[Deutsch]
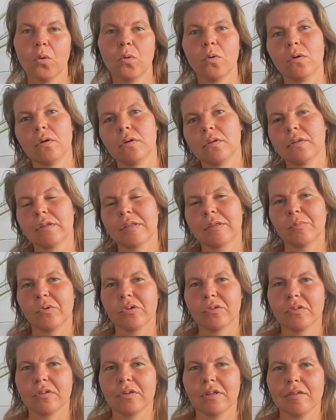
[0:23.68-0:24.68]
Und ich
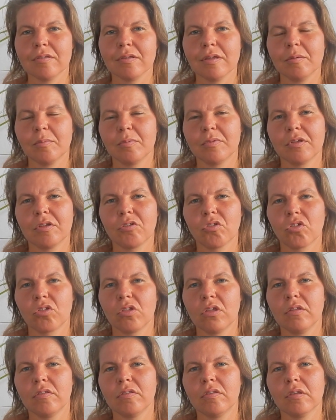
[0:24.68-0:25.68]
möchte deshalb die
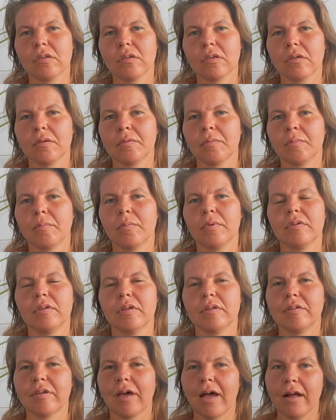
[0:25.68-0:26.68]
Geschichte mit
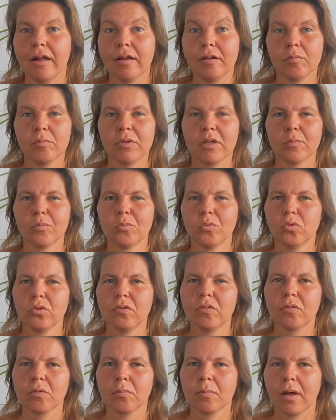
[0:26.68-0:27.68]
dir teilen, um dir
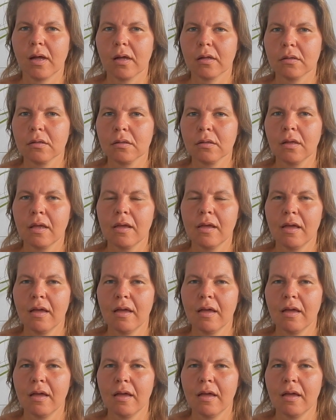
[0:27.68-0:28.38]
Mut zu machen,